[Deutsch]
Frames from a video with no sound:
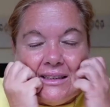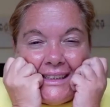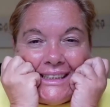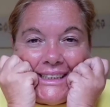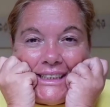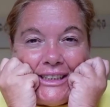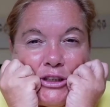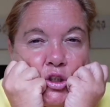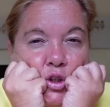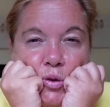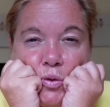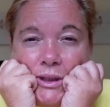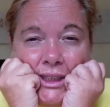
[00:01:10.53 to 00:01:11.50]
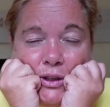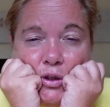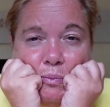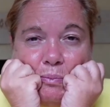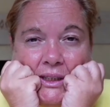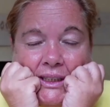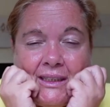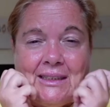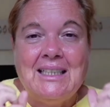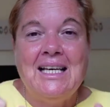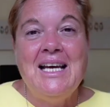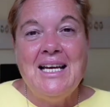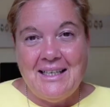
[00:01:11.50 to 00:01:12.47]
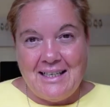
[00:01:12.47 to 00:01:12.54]
Je zur du bist,
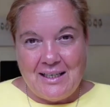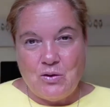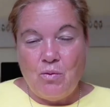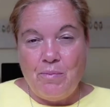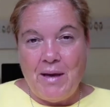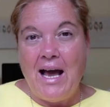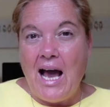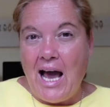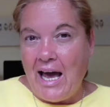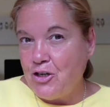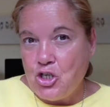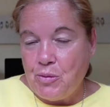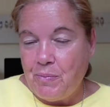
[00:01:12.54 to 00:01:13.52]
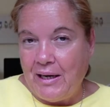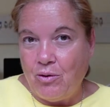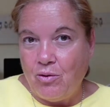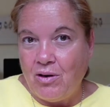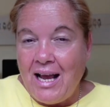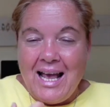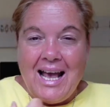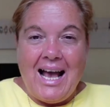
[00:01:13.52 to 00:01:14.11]
desto mehr Anspannung